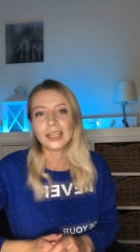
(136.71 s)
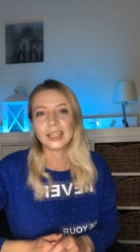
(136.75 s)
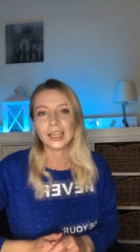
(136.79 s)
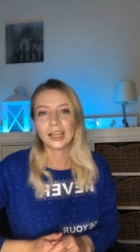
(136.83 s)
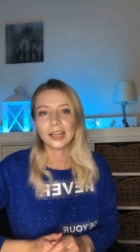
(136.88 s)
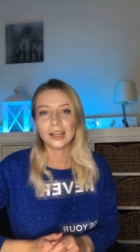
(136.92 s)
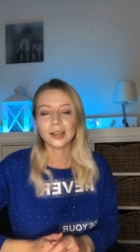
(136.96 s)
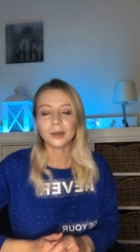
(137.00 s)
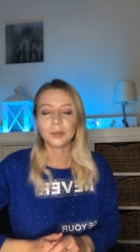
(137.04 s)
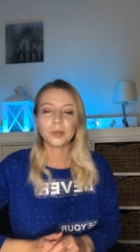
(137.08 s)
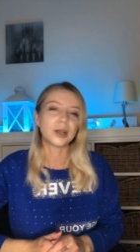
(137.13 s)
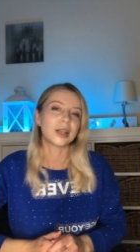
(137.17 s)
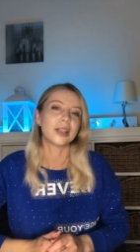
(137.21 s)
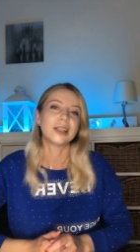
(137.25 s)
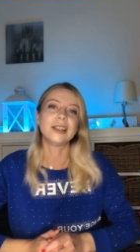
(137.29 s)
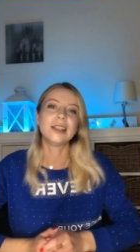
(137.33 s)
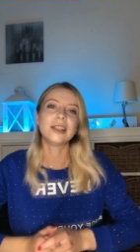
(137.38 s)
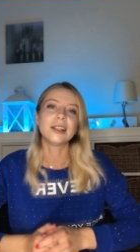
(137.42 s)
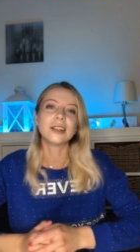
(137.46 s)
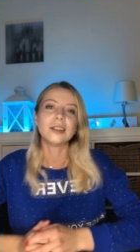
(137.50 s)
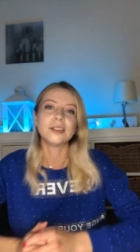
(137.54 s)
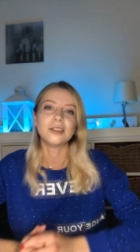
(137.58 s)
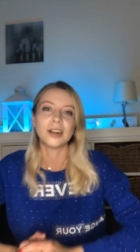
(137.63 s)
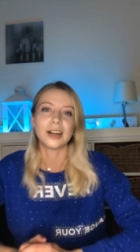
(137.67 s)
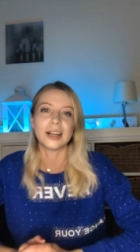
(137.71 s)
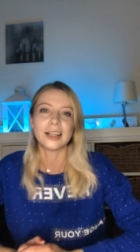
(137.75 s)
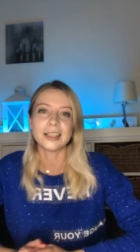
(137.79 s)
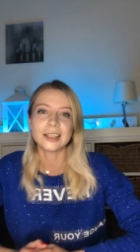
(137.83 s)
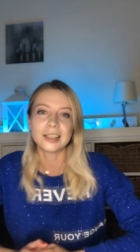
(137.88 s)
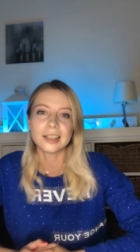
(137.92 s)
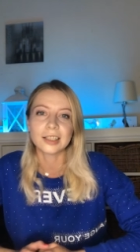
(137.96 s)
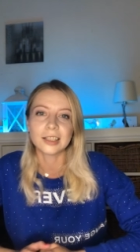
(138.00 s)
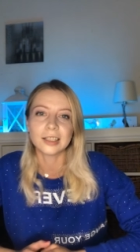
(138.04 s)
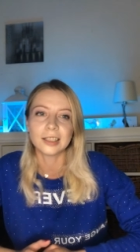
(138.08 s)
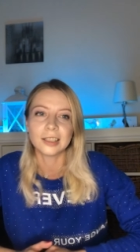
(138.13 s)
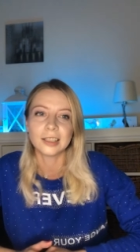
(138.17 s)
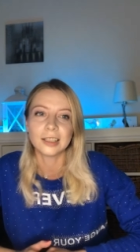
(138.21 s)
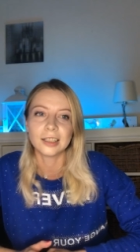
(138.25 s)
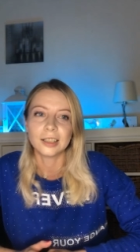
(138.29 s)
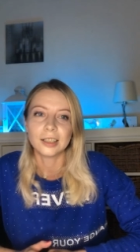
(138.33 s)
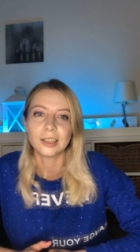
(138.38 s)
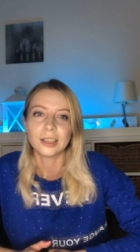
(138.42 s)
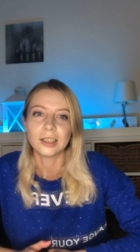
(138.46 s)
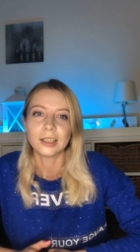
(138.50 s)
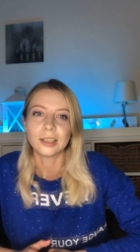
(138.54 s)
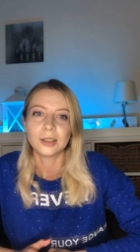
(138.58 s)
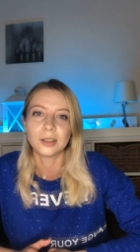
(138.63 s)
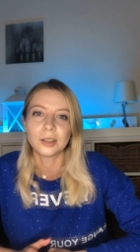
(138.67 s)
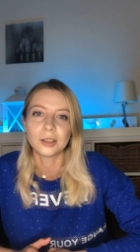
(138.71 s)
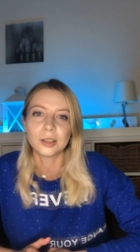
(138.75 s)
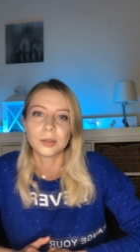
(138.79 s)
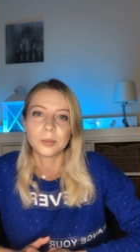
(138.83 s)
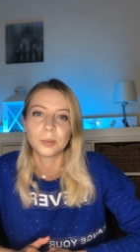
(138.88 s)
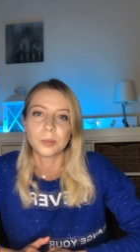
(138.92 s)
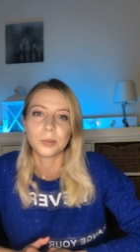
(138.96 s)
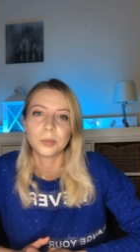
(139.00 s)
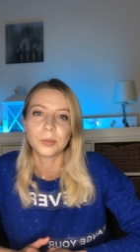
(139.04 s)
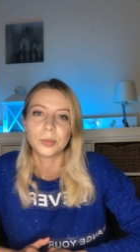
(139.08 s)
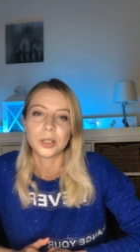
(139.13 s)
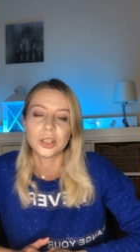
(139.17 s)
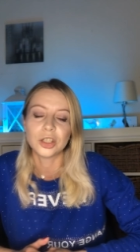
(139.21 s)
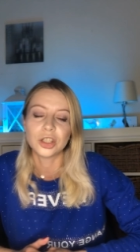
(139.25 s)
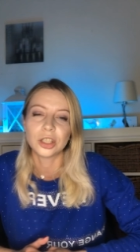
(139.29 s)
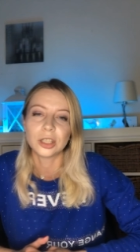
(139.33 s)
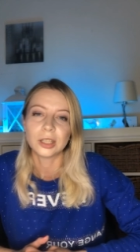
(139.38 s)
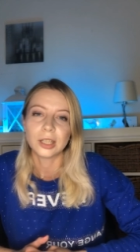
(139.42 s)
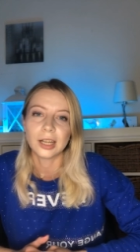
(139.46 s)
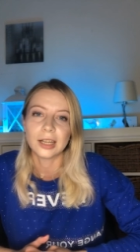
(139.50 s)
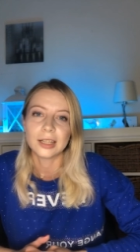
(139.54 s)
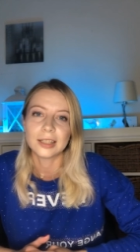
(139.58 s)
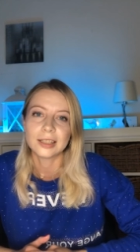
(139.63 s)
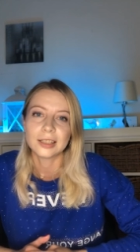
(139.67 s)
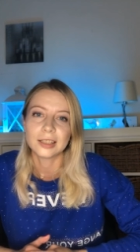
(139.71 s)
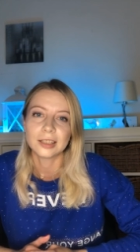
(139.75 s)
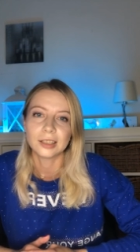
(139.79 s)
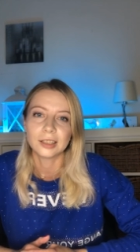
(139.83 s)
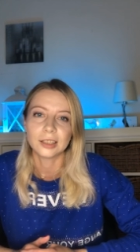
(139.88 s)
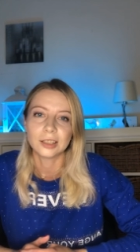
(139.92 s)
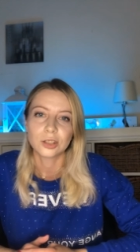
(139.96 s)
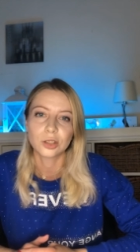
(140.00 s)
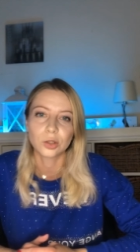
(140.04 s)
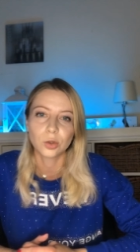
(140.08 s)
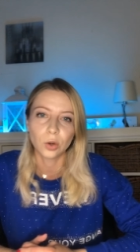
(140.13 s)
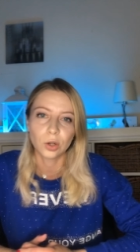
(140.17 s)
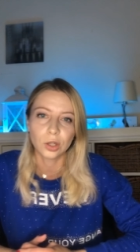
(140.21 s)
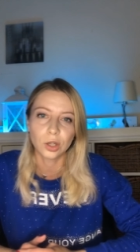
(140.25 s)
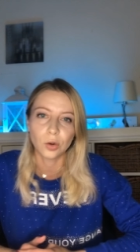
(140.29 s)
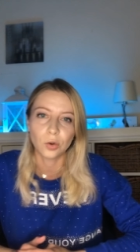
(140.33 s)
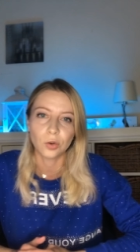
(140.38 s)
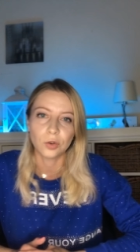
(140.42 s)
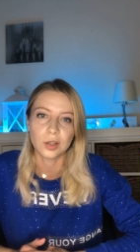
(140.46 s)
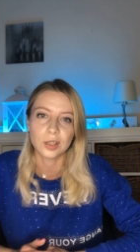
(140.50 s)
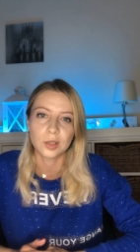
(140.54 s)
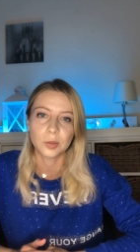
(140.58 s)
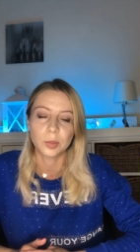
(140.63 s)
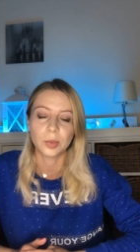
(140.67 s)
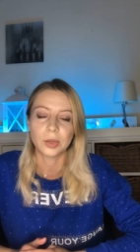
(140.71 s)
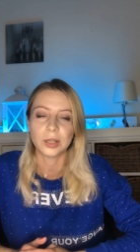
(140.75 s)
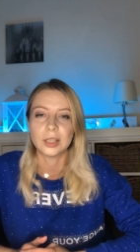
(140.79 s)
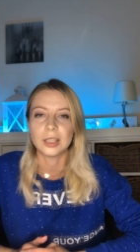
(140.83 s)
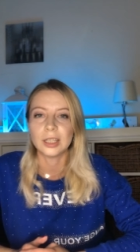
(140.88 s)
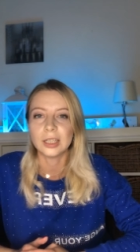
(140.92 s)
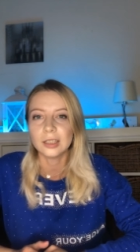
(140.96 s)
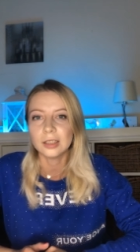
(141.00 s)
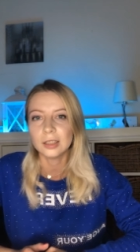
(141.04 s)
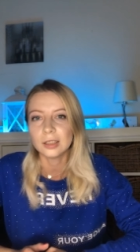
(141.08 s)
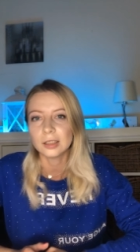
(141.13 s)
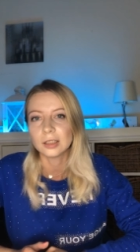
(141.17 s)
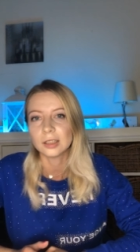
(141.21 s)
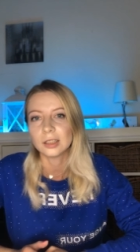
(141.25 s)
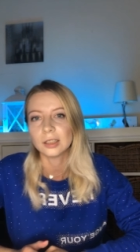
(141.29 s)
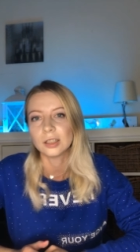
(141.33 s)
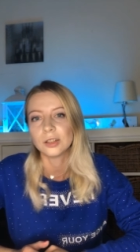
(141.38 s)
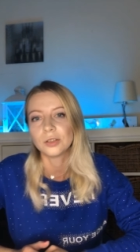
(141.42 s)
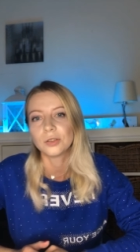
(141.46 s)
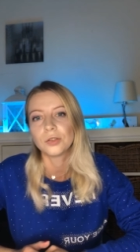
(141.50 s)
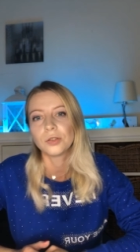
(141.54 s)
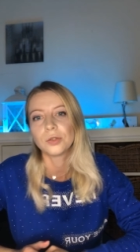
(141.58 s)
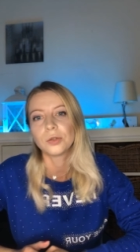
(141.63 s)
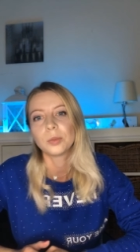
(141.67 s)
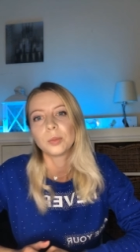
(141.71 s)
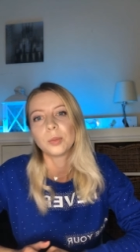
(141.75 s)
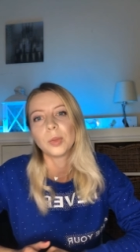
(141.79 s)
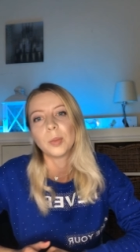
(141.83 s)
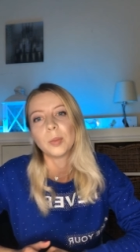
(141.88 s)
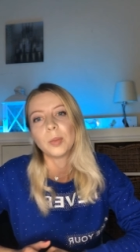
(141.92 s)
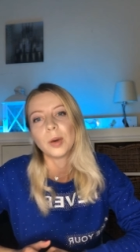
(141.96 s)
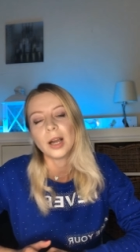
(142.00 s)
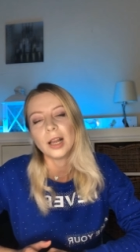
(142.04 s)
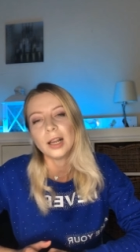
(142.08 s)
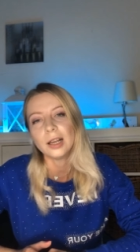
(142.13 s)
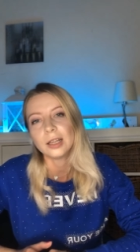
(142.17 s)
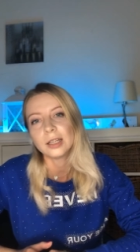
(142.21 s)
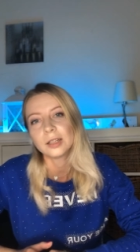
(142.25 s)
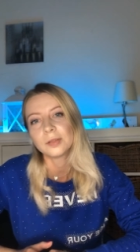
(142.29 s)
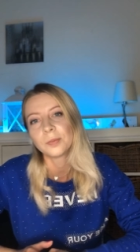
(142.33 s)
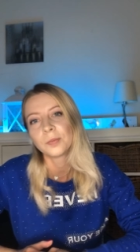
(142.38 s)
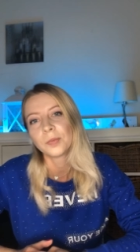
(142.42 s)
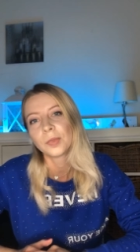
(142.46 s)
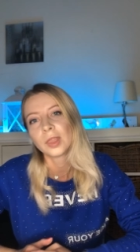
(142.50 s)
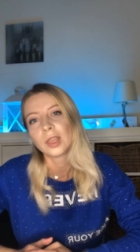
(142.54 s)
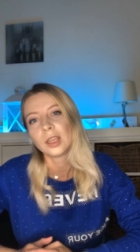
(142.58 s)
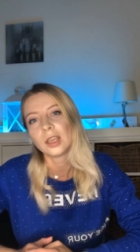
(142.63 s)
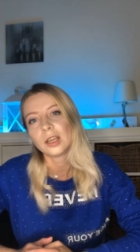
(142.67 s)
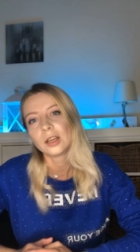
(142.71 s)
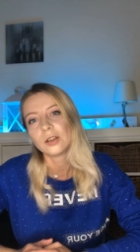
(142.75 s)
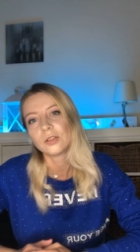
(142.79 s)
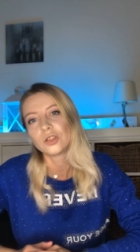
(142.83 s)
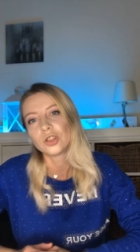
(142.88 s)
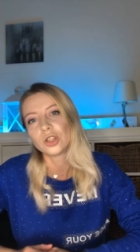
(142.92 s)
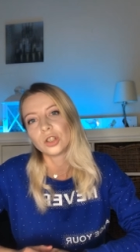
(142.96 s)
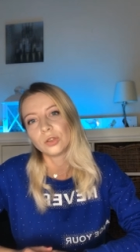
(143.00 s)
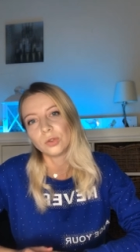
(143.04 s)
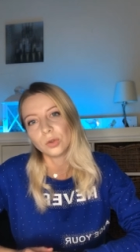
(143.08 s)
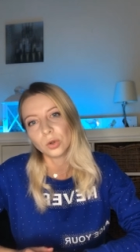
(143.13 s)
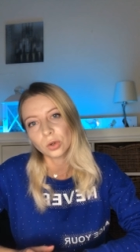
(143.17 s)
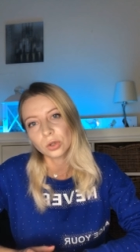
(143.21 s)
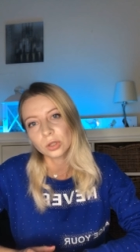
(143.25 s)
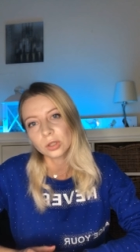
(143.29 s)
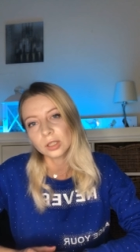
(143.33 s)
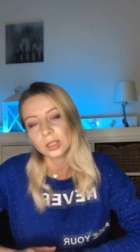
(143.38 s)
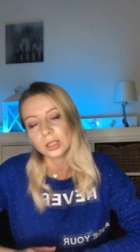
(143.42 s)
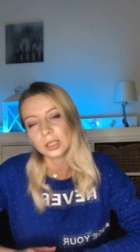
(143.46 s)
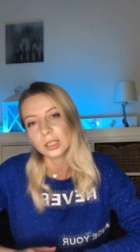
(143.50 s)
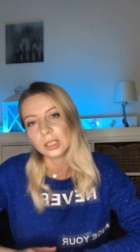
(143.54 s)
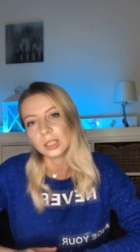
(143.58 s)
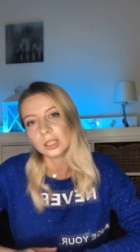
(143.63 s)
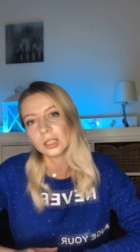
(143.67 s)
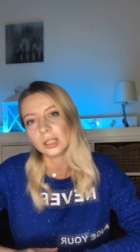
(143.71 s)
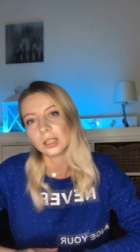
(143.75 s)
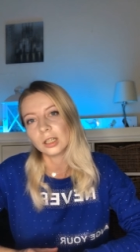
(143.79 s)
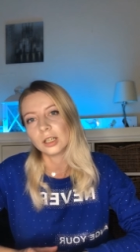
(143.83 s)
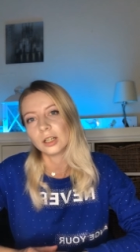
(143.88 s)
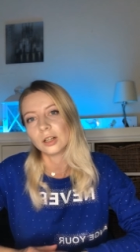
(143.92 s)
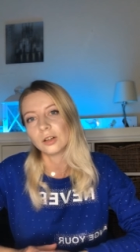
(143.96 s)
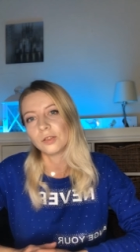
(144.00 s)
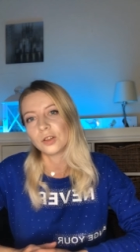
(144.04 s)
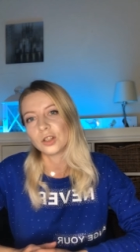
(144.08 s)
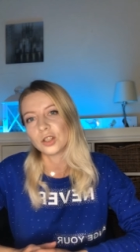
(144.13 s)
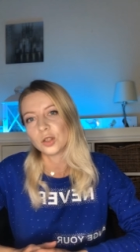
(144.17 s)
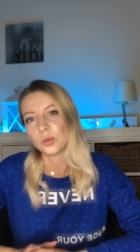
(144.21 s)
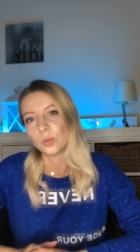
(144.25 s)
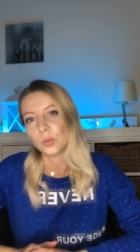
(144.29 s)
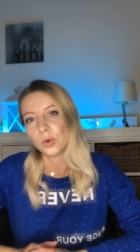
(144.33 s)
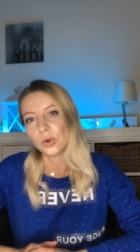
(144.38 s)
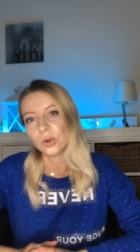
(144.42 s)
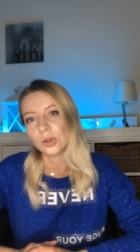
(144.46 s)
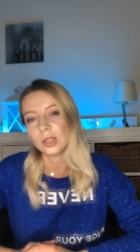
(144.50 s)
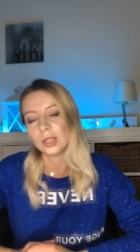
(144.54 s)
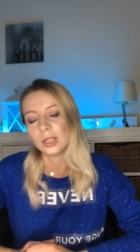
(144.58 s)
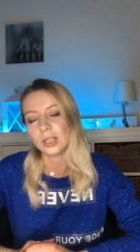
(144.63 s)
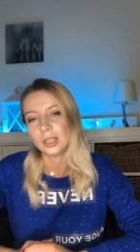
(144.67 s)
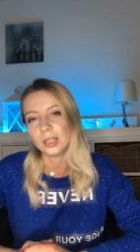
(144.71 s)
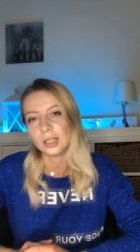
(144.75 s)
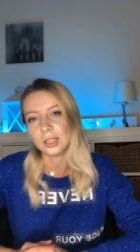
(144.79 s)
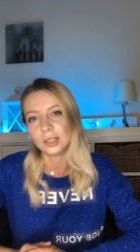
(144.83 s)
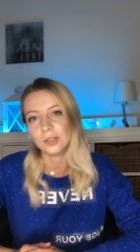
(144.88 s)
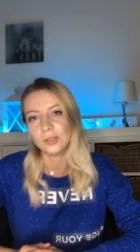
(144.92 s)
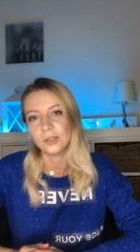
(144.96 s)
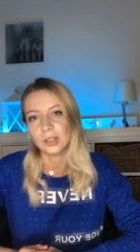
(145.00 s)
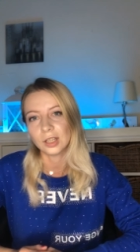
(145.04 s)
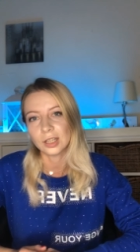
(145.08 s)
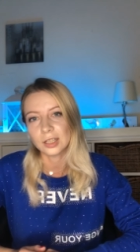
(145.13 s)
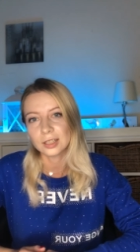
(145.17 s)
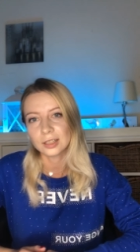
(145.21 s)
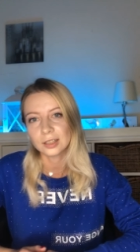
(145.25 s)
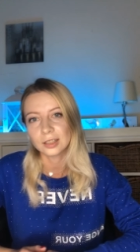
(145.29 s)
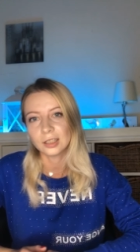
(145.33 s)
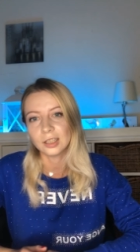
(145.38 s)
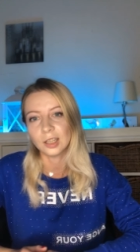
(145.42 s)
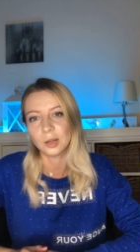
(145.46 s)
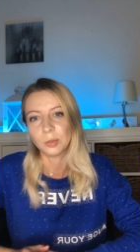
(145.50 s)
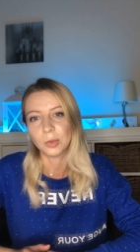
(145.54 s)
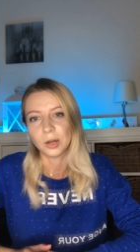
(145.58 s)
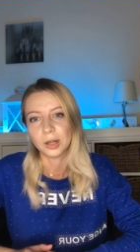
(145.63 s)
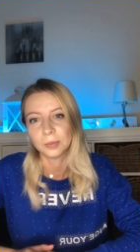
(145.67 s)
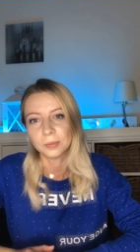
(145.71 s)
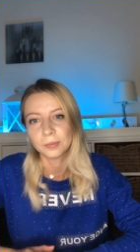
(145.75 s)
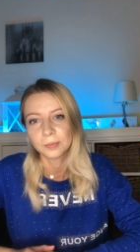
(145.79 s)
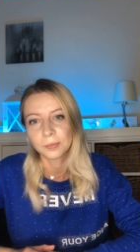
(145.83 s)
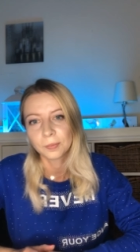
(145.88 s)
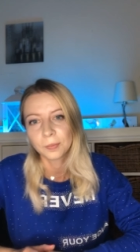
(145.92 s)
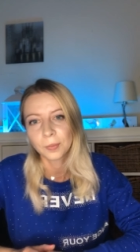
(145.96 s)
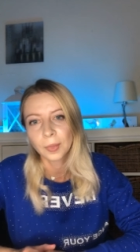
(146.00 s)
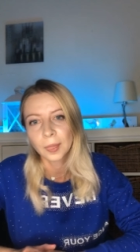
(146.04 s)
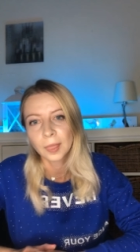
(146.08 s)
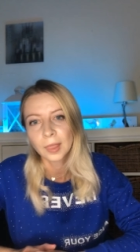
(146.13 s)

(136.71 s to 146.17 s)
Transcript: Я просила вас э, посчитать, э, сколько у вас планет э, попали в четвертый, восьмой и двенадцатый дома.